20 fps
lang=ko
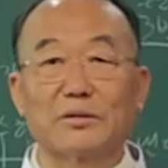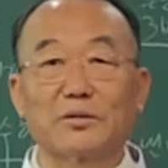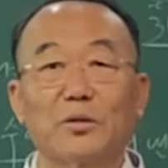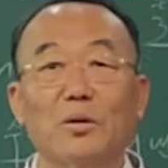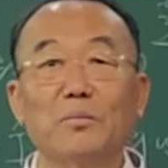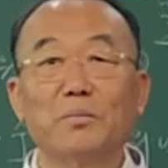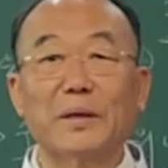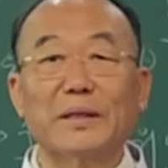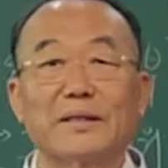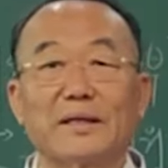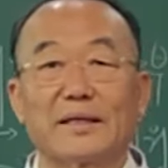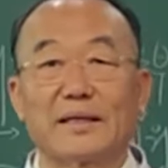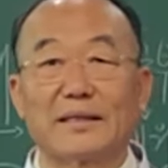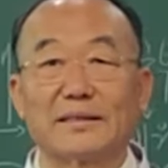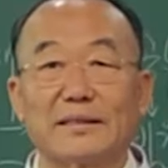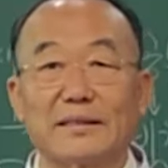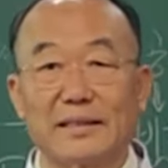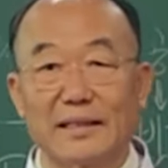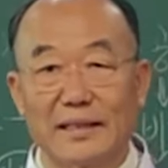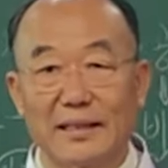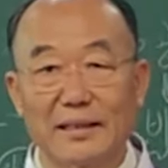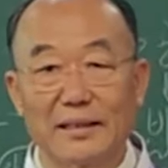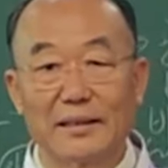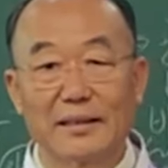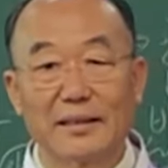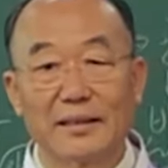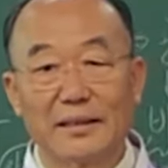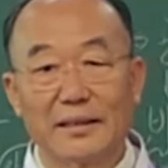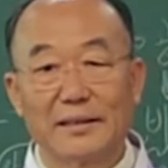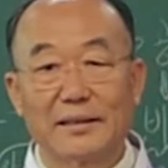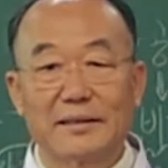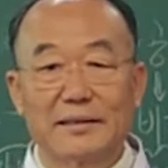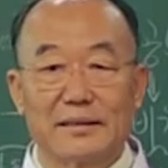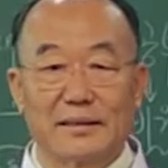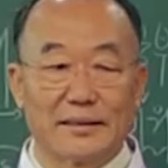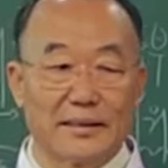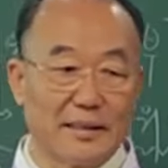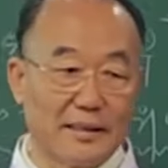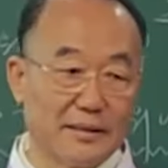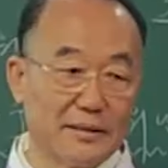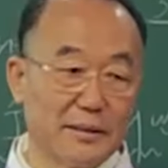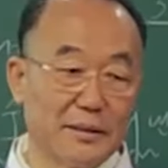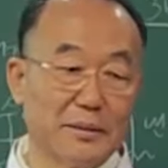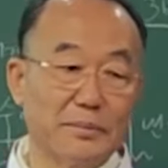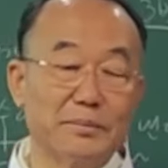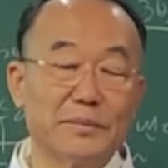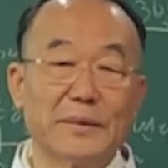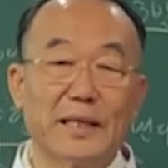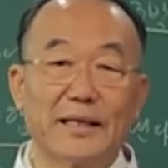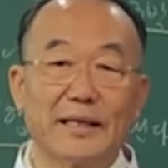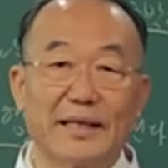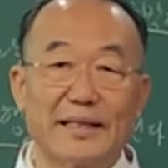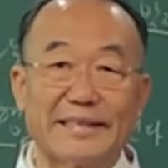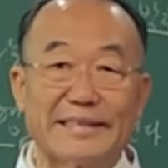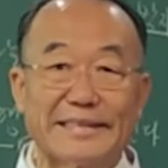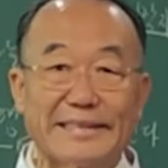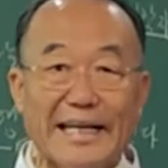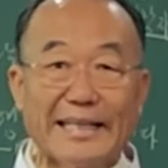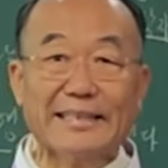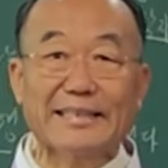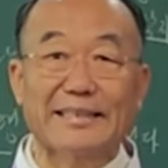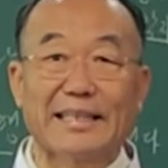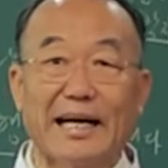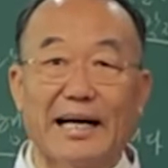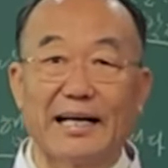손바닥 같이 이렇게 음량의 짝이다.